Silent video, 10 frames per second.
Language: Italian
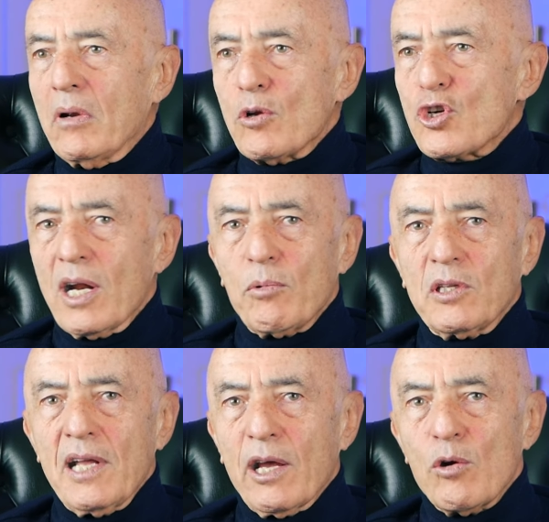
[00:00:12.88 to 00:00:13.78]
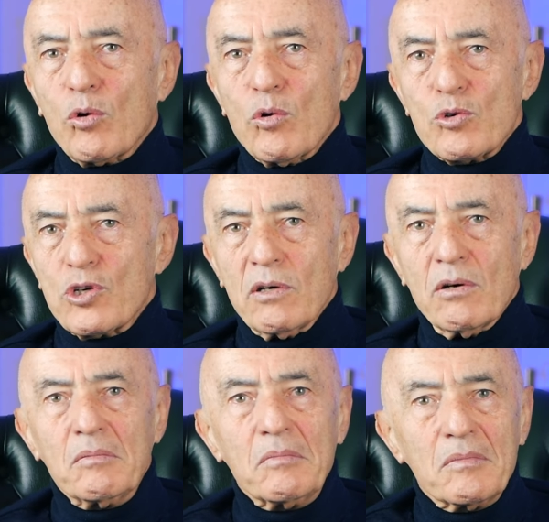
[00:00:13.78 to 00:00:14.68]
non c'era portiere che non
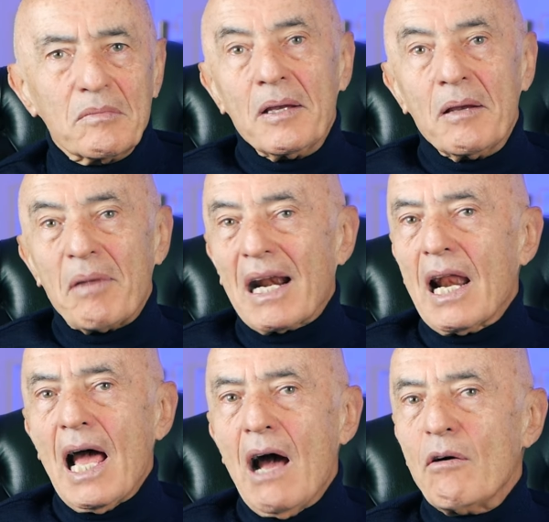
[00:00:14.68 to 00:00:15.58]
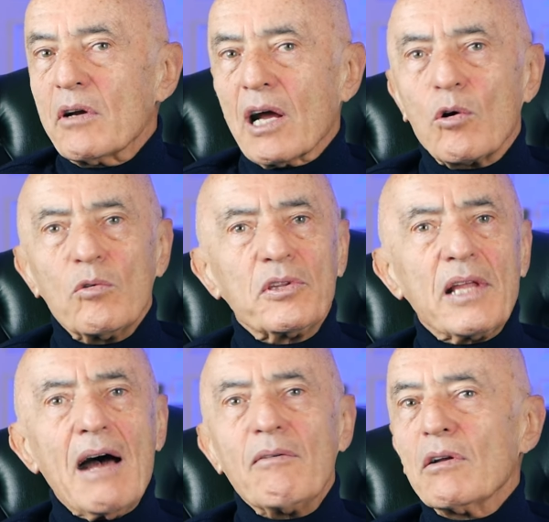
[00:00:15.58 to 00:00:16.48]
conoscevo. Parlavo,
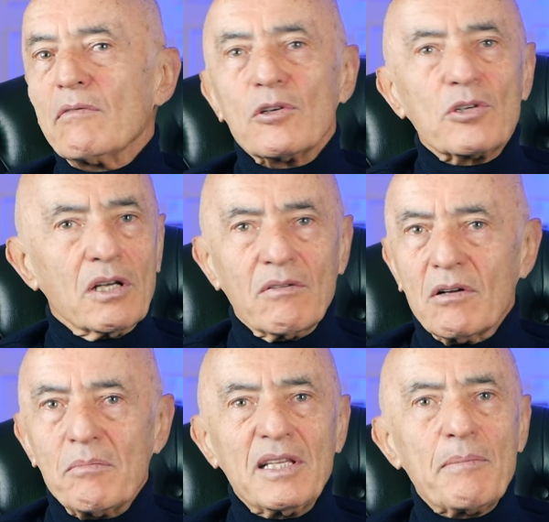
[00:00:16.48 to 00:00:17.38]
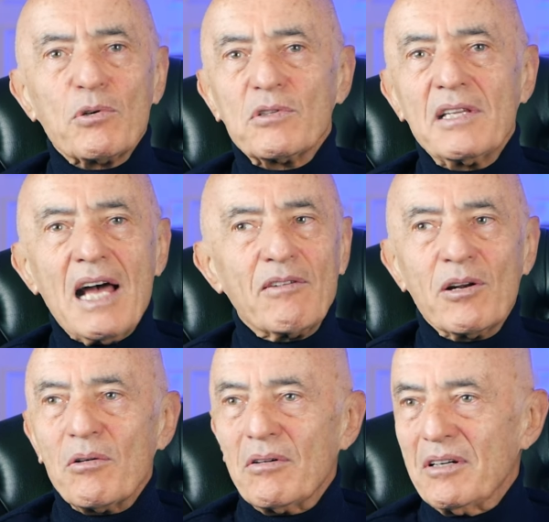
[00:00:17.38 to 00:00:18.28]
raccontavano, facevano, mi
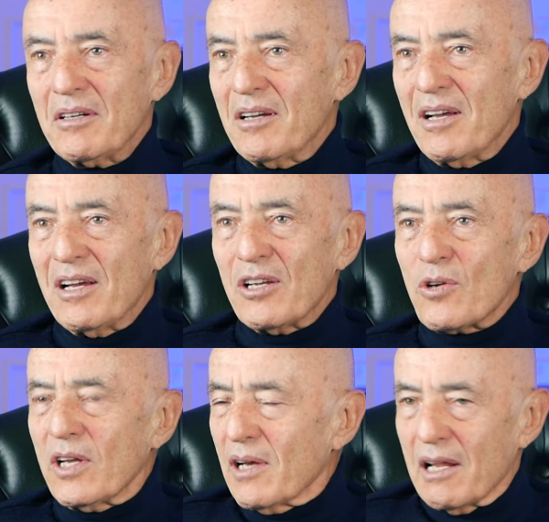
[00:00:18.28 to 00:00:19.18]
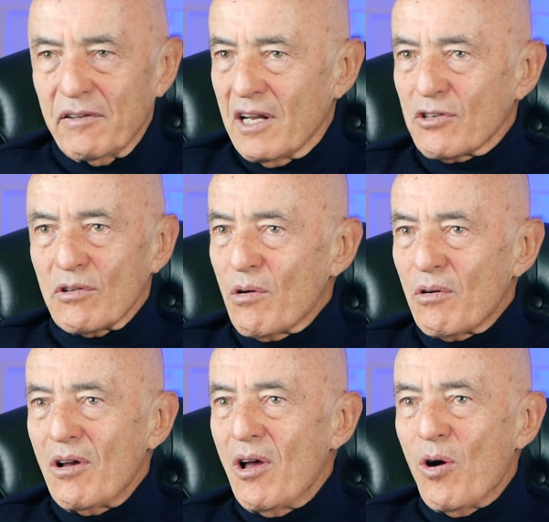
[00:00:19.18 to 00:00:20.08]
depositavano. Cioè io alla fine
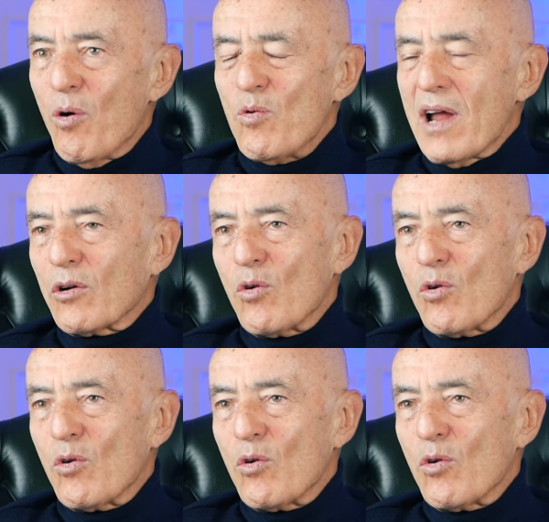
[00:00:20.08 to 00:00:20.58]
sono una,